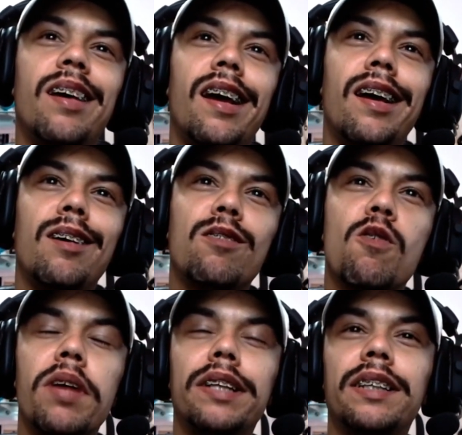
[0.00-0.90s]
é,
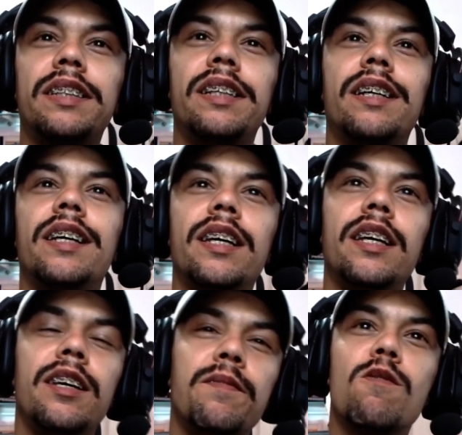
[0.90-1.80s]
começa a te
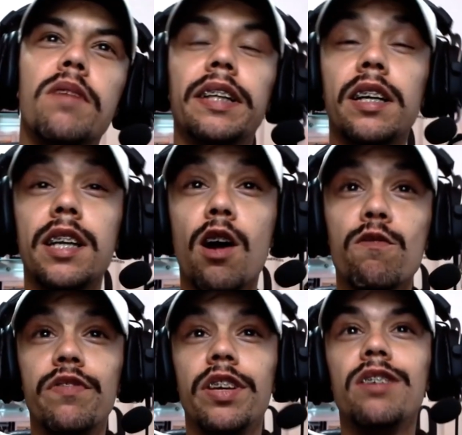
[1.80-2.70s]
seguir, começa a criar
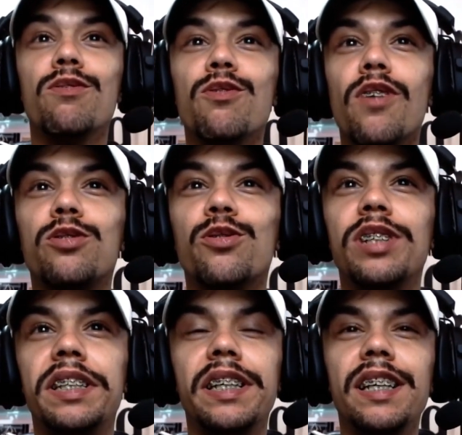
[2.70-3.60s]
um vínculo com a
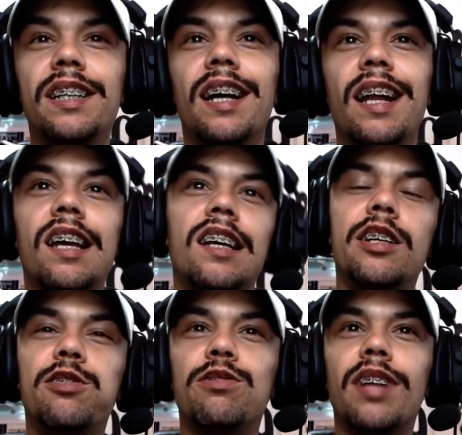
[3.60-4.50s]
torcida, né?
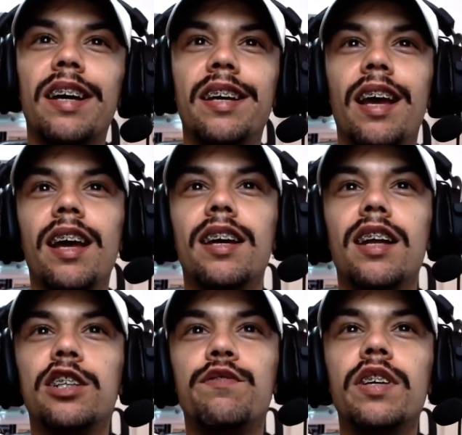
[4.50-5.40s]
Isso daí é
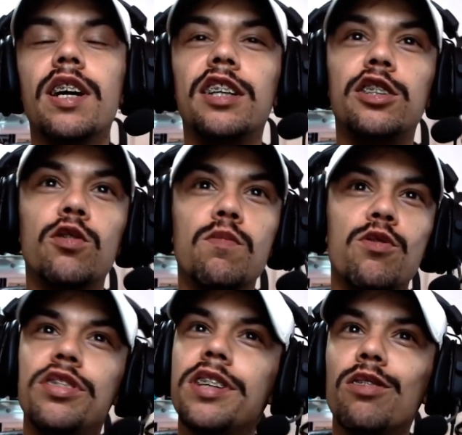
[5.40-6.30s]
gratificante. Do
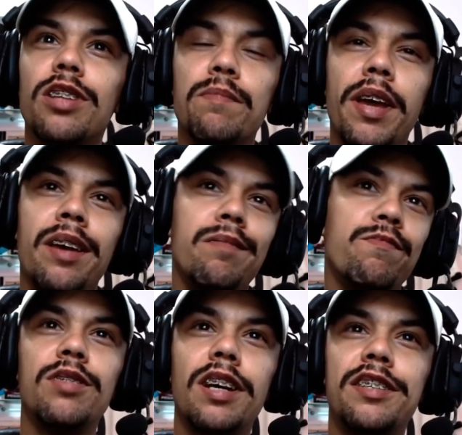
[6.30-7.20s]
Mundial também,
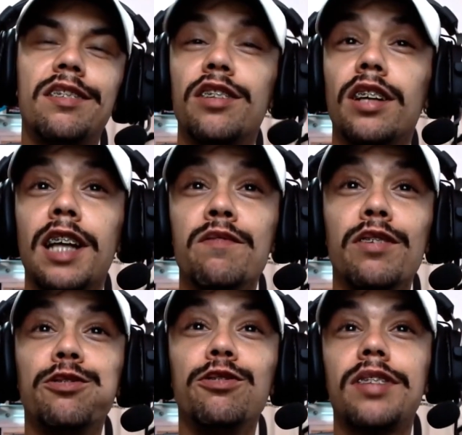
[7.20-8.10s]
eu já, já
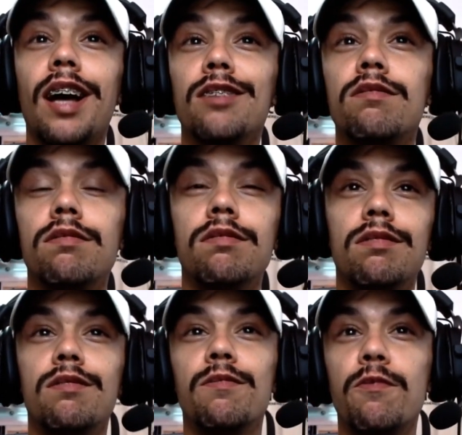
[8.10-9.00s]
tava assustado
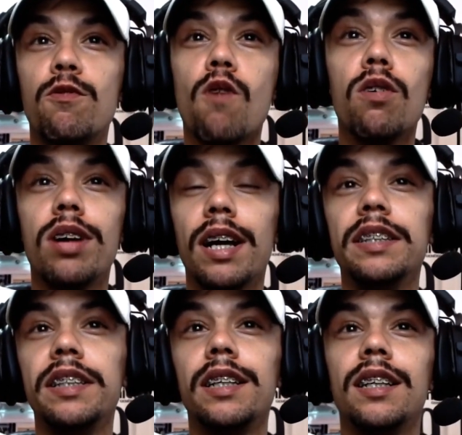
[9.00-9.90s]
com, com o
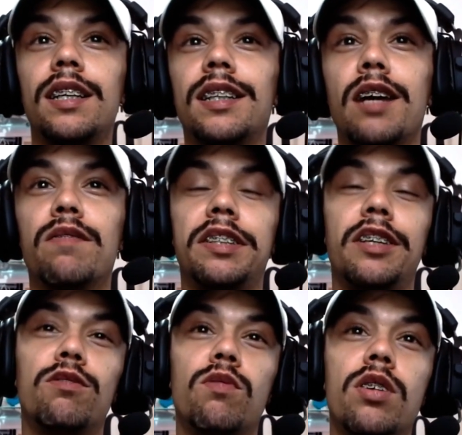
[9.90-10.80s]
alcance que, que tava
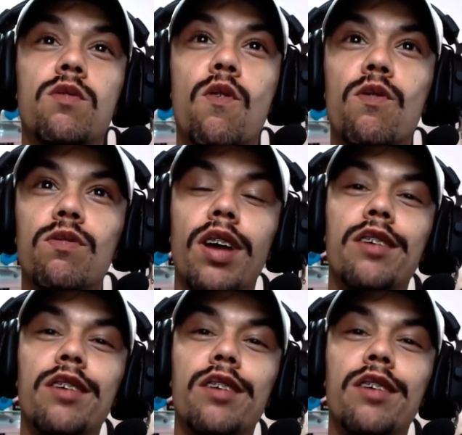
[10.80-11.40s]
sendo do gol e